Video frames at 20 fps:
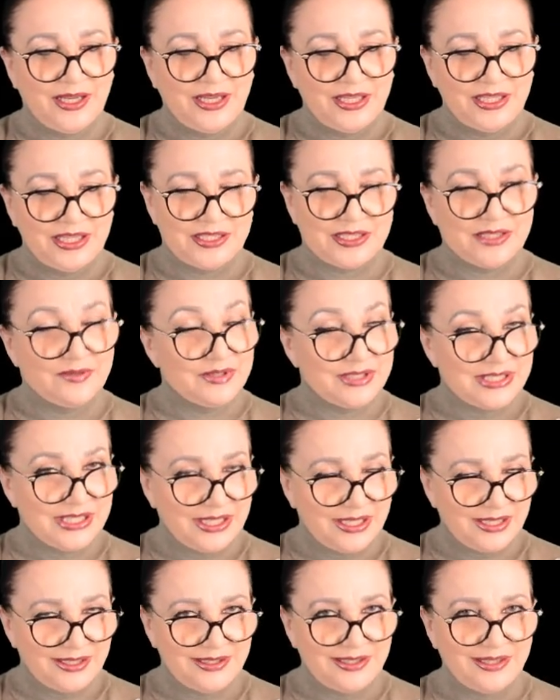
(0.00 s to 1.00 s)
Если вы
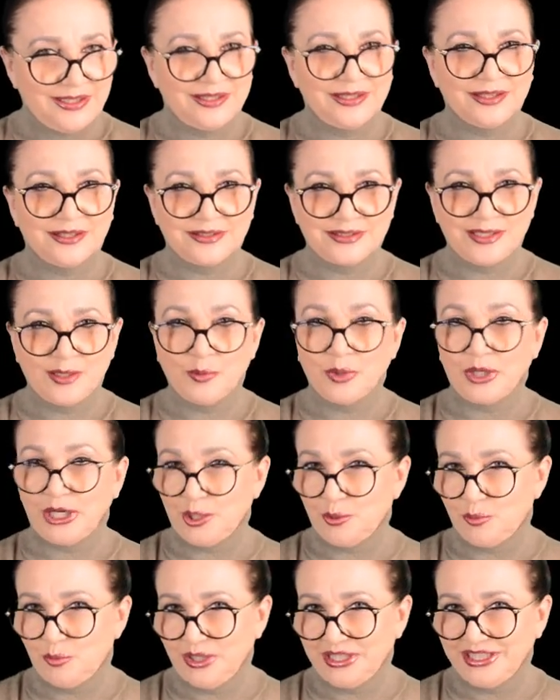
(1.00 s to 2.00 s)
захотите
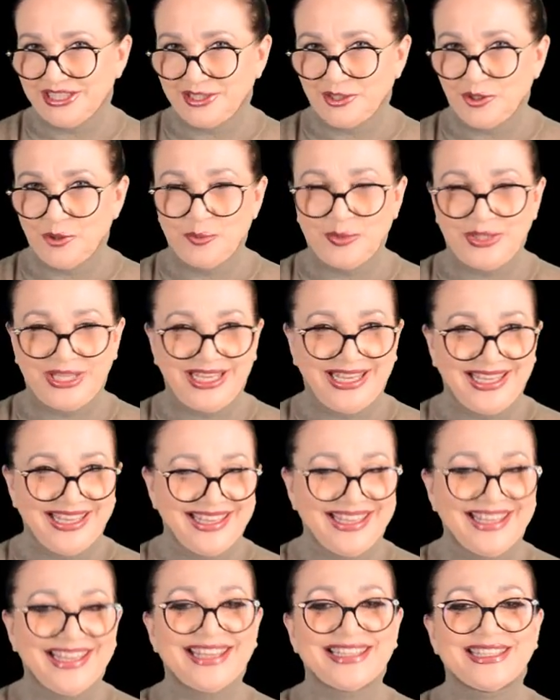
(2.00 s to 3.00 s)
разобрать подробнее
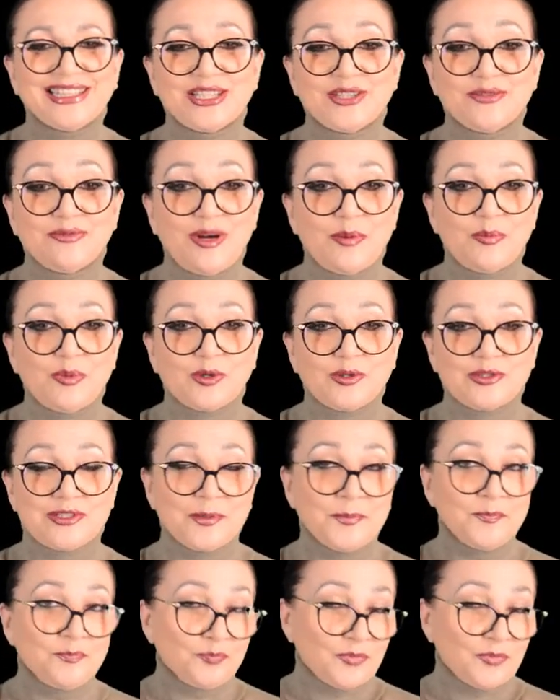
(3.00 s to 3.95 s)
этот вопрос,